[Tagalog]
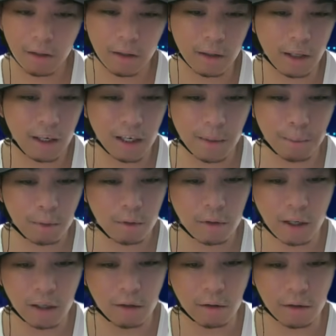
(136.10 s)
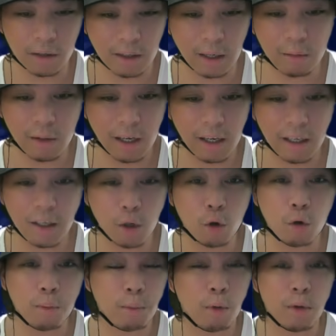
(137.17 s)
talaga pong ano, nasa
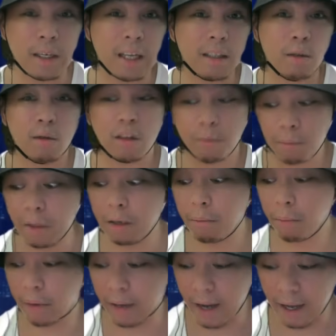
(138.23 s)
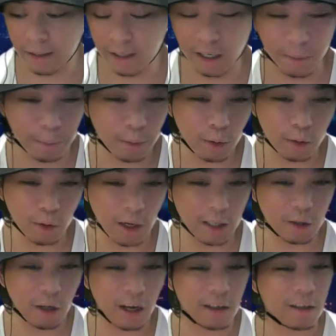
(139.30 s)
likod po natin si Big Brother po no at,
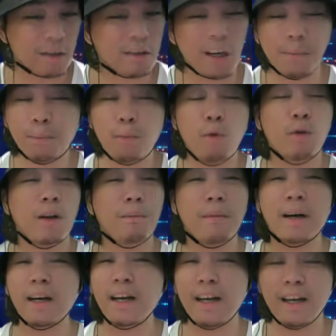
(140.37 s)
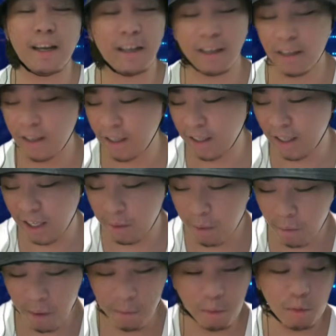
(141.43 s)
at sampu ng mga iba
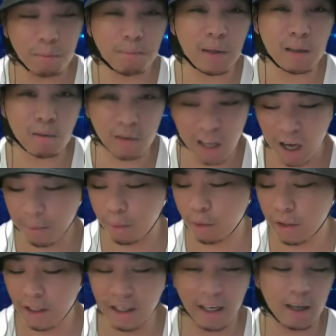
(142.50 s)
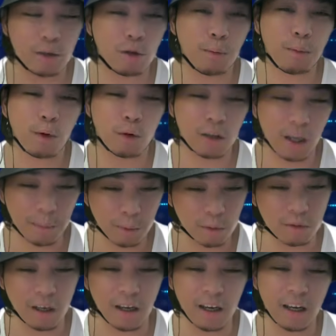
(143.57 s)
pa pong bansa po na nakasuporta po
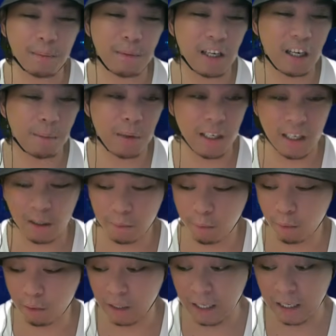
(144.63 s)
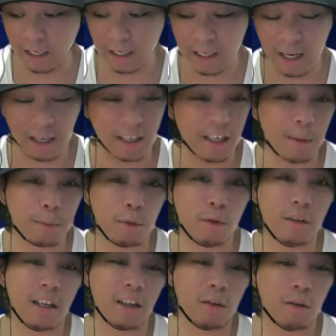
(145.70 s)
sa Pilipinas po sa nangyayari na po
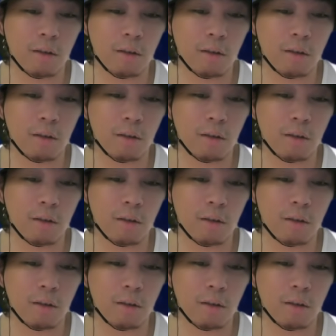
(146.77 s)
na